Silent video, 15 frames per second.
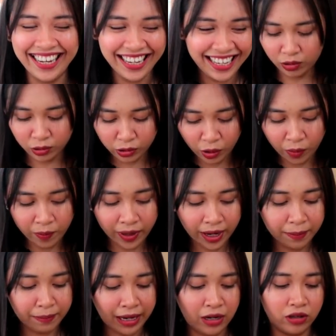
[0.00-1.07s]
So,
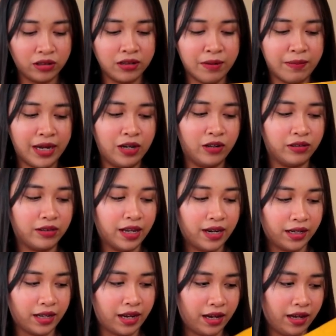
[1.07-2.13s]
sobrang balot na balot
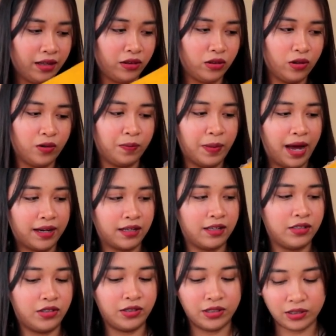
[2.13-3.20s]
talaga itong
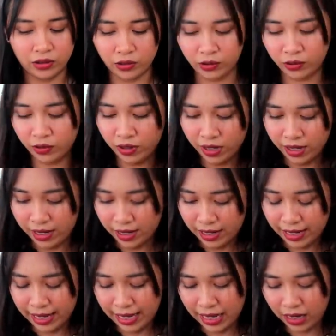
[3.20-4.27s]
package na to.
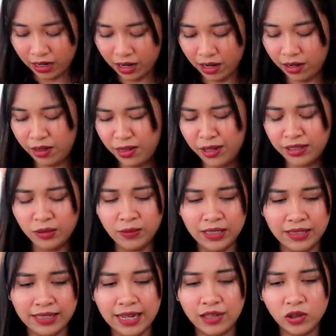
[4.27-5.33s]
And this was
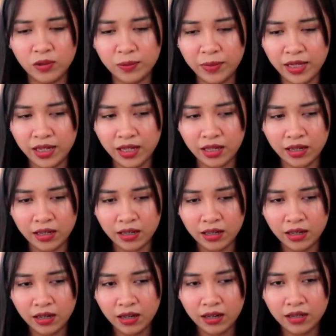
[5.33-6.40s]
sent to me
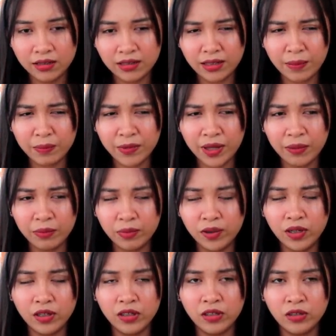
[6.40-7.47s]

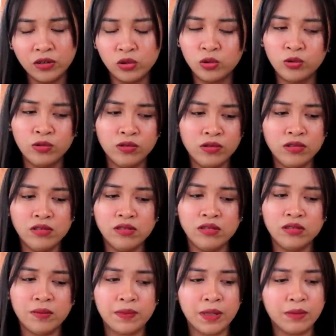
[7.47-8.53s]
September
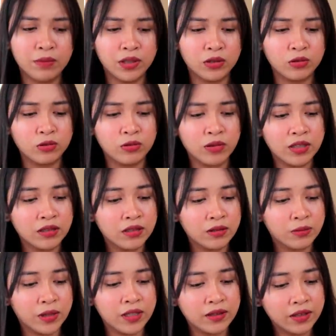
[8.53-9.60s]
2, September 2,
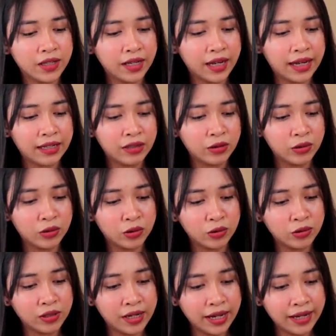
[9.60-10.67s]
2020. And
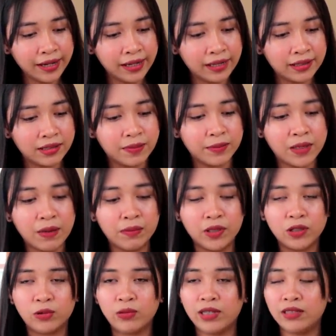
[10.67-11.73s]
today is September
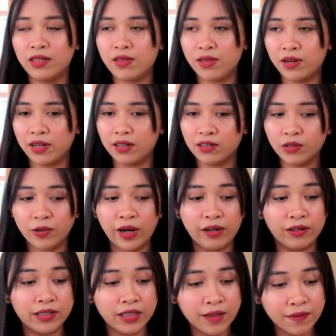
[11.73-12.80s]
23. So, I
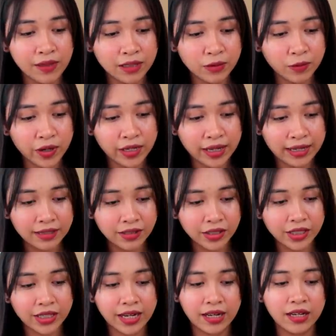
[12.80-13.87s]
received this one
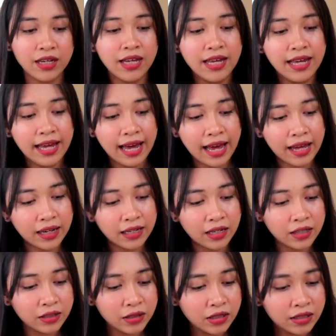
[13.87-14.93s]
yesterday and
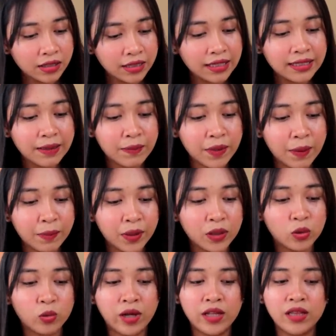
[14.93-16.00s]
it's September
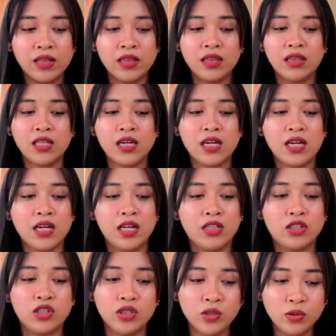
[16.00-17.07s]
22.
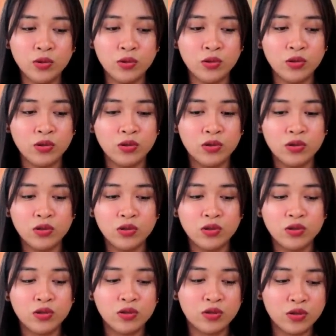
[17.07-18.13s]

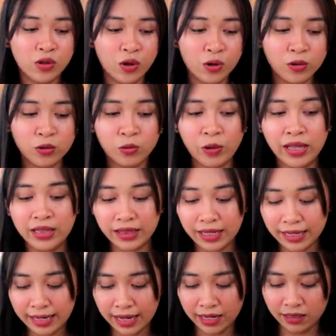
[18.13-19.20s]
So,
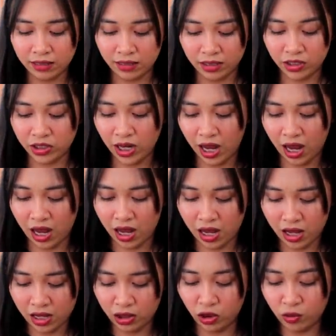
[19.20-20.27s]
20 days siya
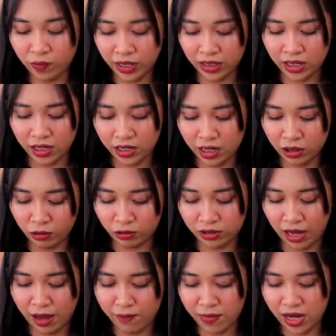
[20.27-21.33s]
dumating dito
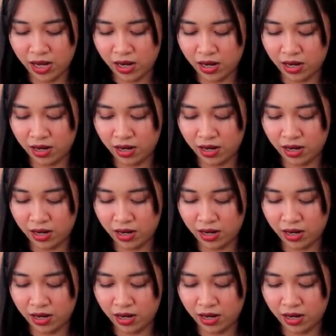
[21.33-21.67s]
sa amin.